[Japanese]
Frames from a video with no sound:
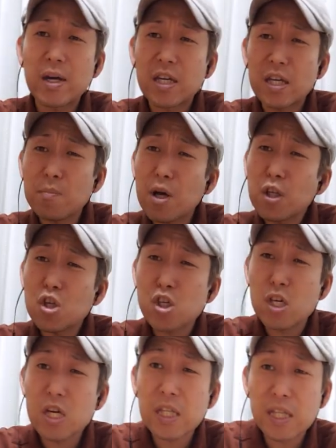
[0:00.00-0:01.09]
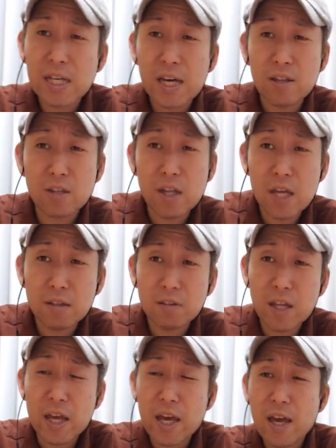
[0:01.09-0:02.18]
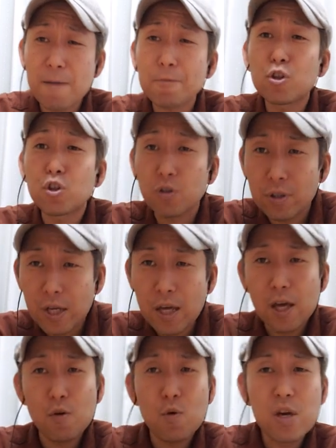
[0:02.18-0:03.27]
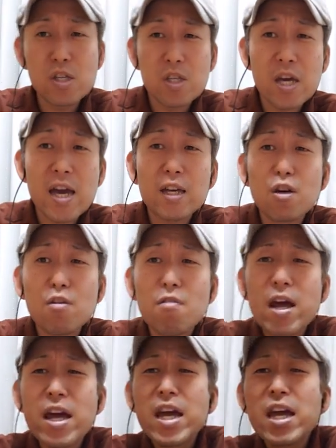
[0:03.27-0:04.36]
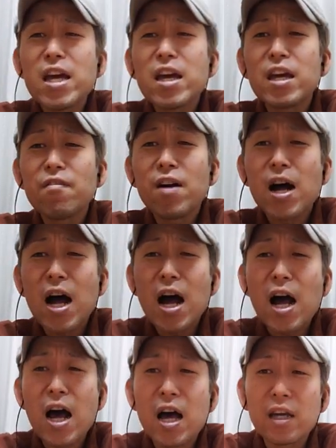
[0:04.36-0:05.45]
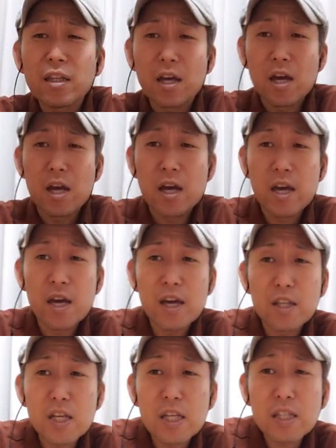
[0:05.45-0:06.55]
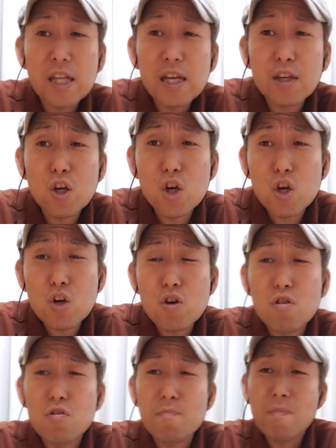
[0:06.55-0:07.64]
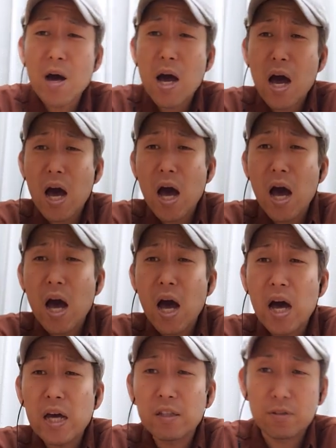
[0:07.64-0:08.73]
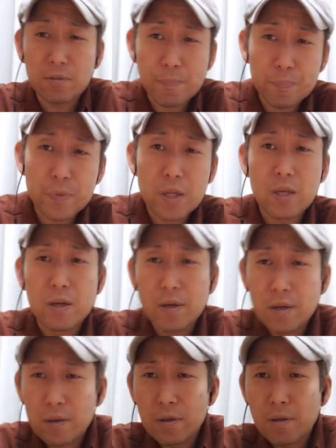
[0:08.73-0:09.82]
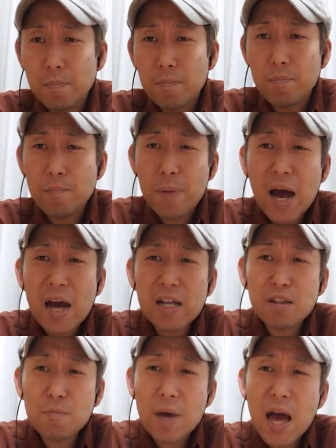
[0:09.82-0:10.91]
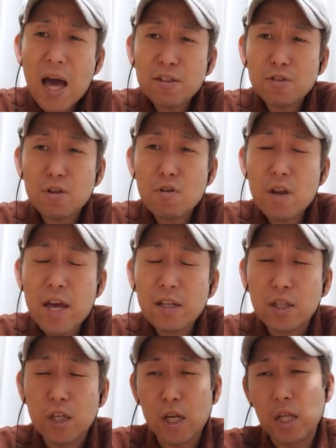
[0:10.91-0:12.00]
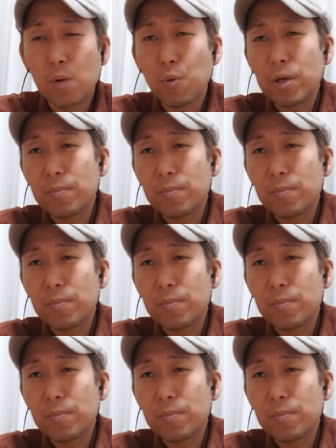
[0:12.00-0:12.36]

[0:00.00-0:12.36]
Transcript: 巻き戻してカセテープス Wish I could r e v i v e h e a v y the goodbyes But i s too late 綺麗なハモ